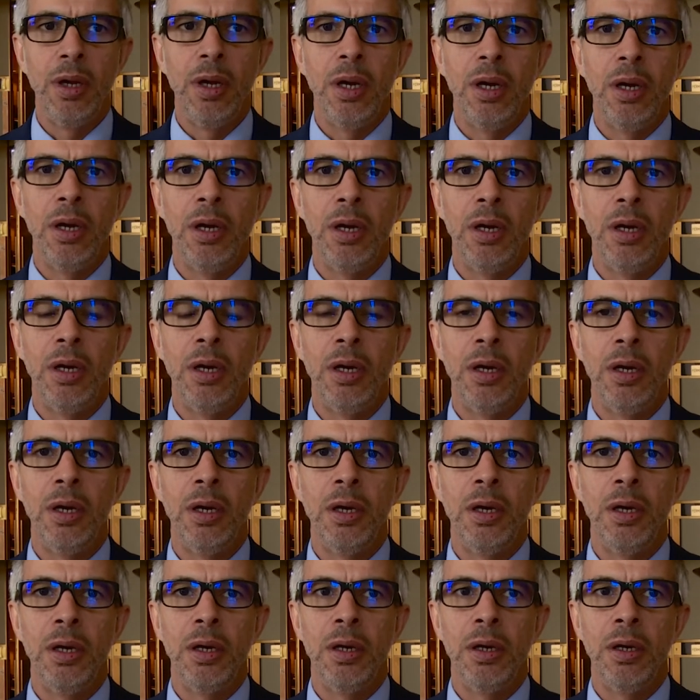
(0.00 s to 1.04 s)

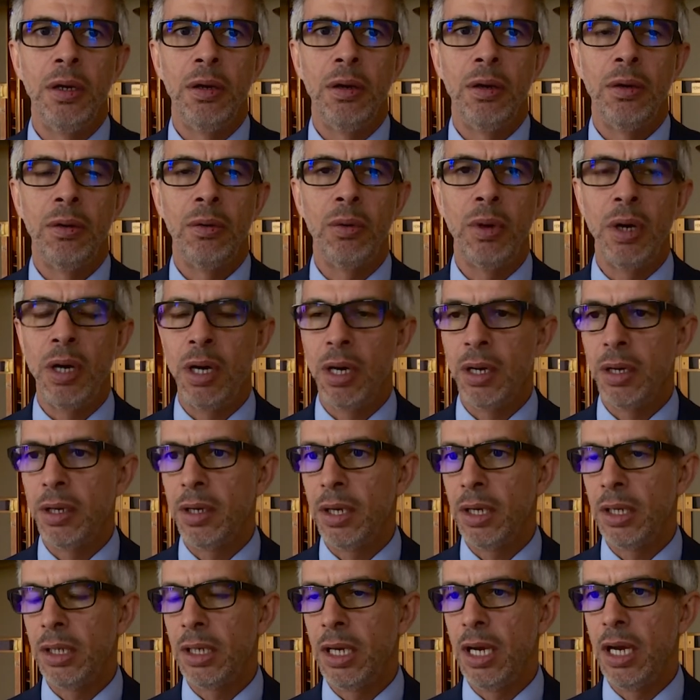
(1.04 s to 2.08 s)
آه،
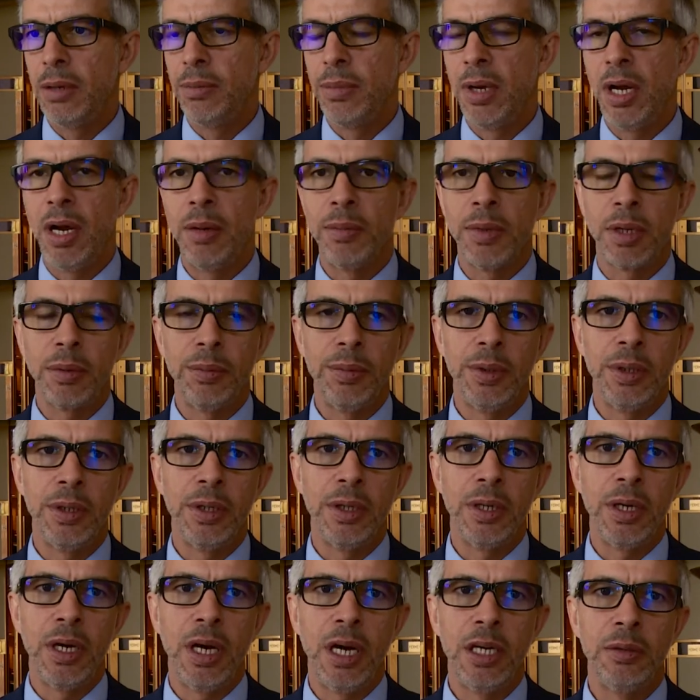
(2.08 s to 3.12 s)
وآخرها كان ما أمر به
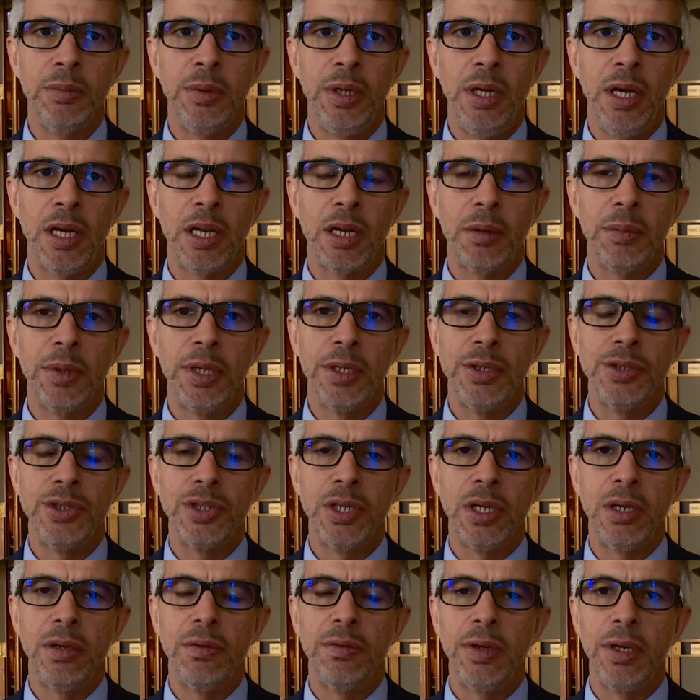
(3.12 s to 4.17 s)
خادم الحرمين
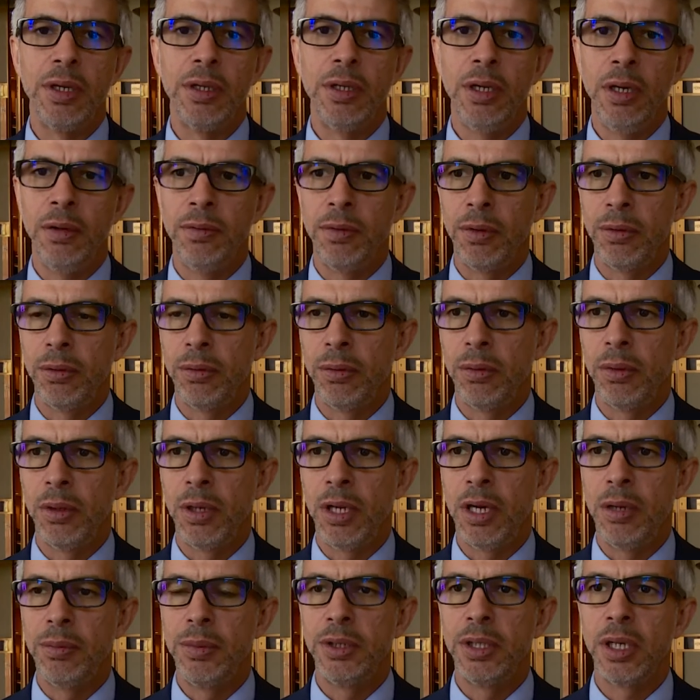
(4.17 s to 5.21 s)
الشريفين يحفظه
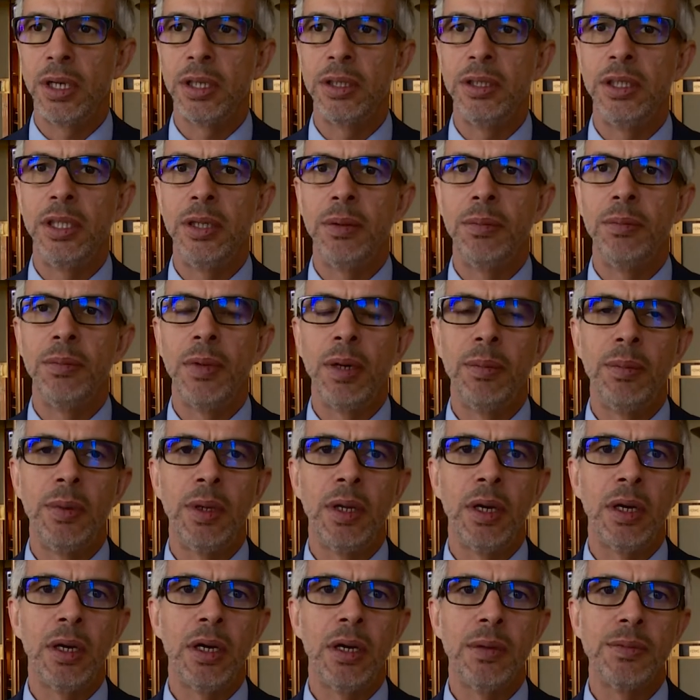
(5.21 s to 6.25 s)
الله بتقديم
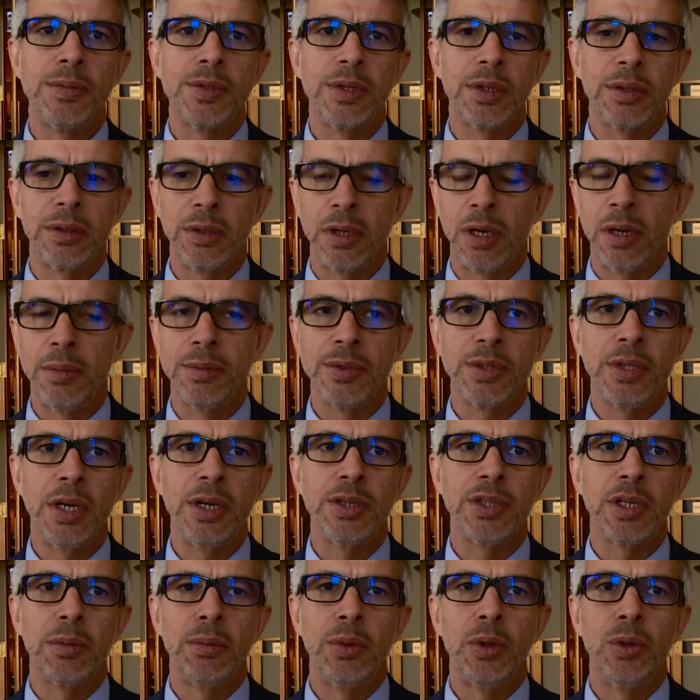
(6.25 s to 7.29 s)
مبلغ
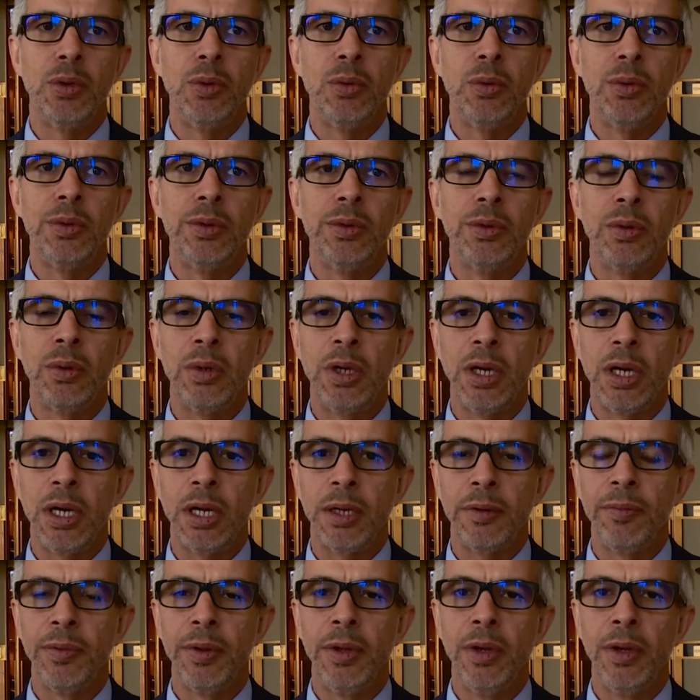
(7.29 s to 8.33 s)
15 مليون دولار